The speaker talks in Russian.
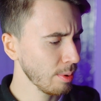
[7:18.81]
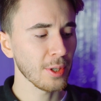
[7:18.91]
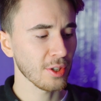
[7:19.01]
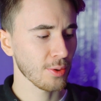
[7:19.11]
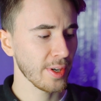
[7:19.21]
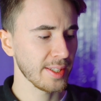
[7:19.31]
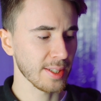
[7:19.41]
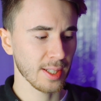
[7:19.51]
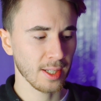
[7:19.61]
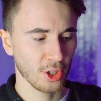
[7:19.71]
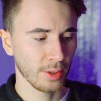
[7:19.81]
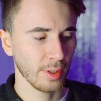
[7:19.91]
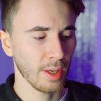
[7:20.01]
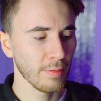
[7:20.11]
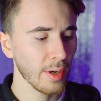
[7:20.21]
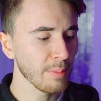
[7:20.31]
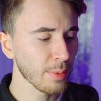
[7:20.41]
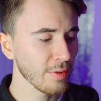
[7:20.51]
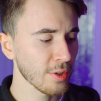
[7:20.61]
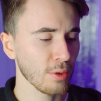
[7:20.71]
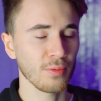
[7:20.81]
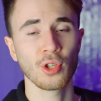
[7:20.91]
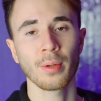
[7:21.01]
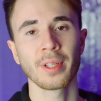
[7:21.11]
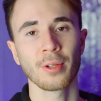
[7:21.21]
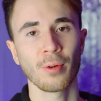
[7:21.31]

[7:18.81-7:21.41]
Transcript: Не переживайте, страшилки, вам повезет в чем-то